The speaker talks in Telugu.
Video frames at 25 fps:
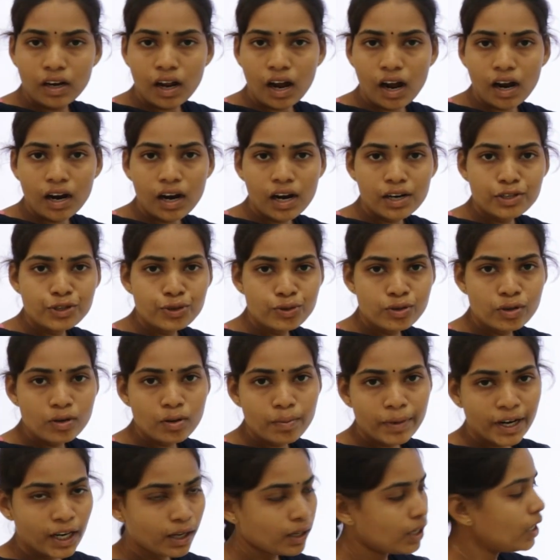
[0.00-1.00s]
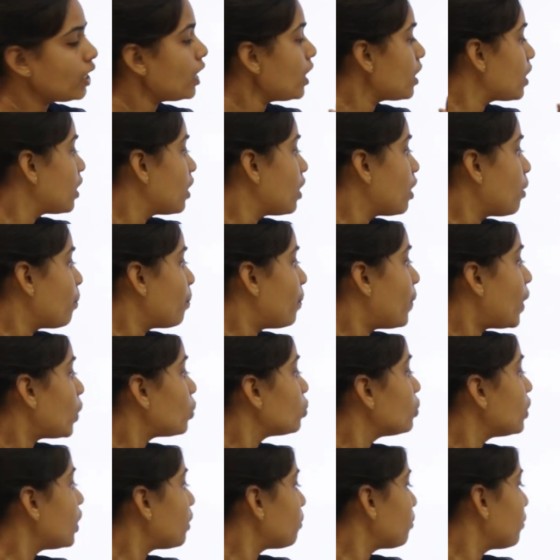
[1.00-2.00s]
నాగార్జునుడు మనకి
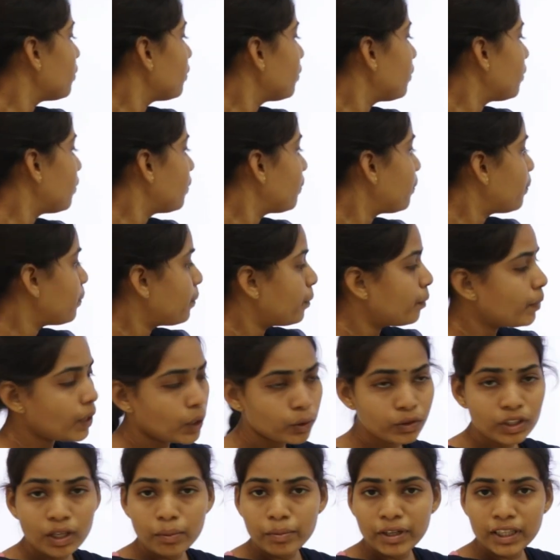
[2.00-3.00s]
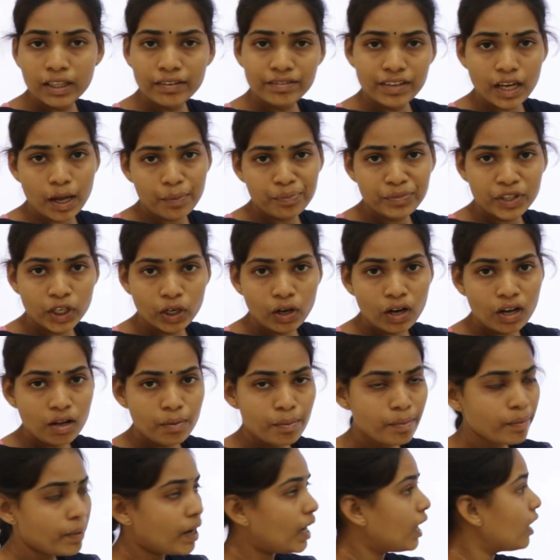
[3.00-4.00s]
బౌద్ధం బౌద్ధ మత వ్యాప్తిలో
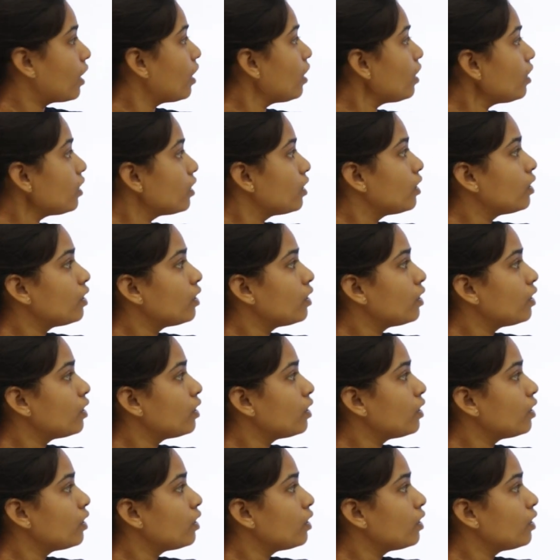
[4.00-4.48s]
బాగా